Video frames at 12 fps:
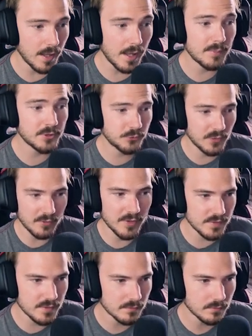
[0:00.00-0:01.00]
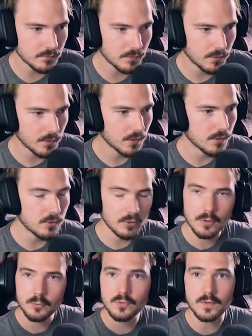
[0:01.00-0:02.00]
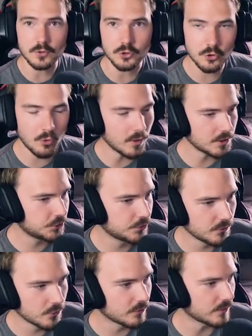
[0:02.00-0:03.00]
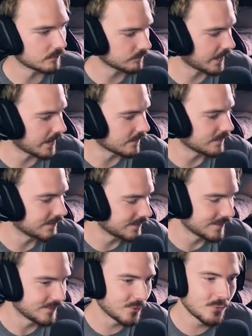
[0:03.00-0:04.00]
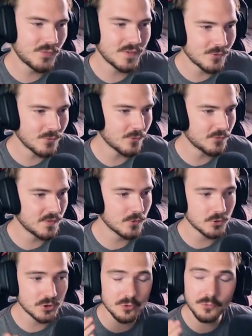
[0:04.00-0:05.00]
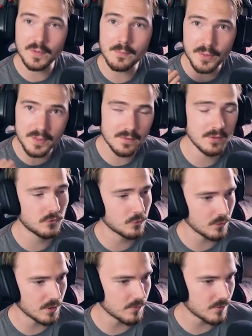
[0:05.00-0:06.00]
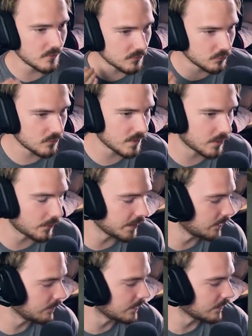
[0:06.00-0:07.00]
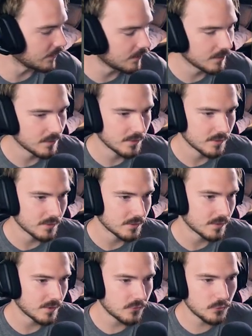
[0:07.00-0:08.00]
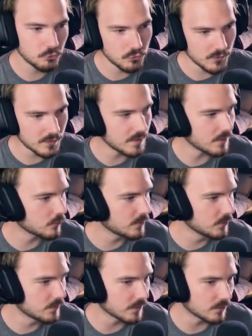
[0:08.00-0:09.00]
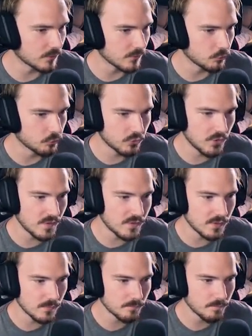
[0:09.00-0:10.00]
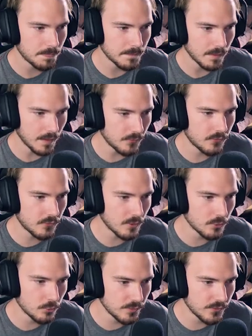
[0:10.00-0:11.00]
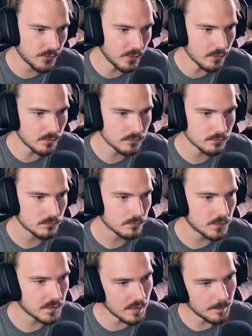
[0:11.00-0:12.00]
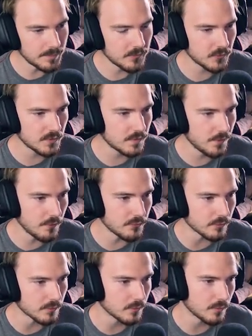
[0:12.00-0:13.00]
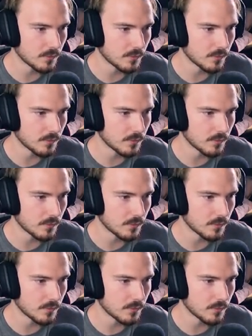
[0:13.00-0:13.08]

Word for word: Ah mais je vous l'avais dit Putain, je crois que je suis devant Eh, de vidéo en vidéo, je te fais des prédictions, comme ça c'est juste incroyable. Qu'est-ce que je vous ai dit à deux minutes les crozes Je vous ai dit un sol luisant, des tapisseries neuves,